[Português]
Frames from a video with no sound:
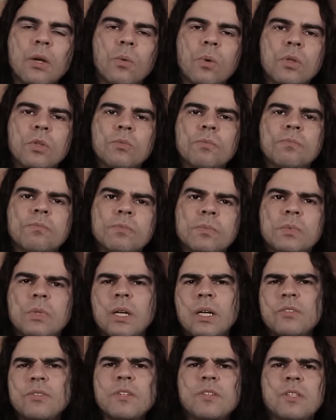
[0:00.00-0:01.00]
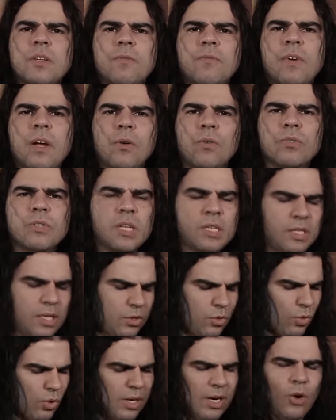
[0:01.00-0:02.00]
Quando às vezes vai acontecer você
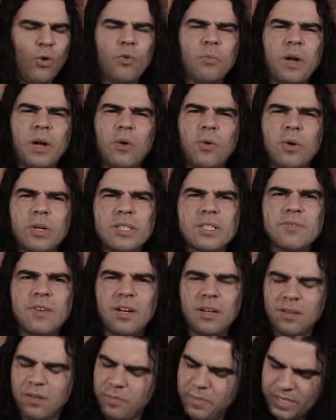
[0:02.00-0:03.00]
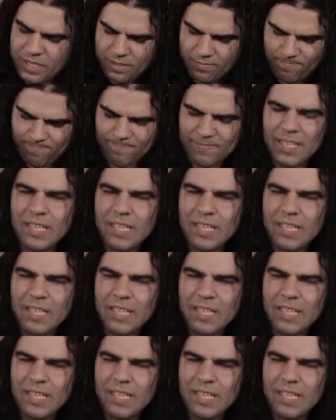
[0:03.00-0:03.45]
tocar alguma coisa e falar, não, mas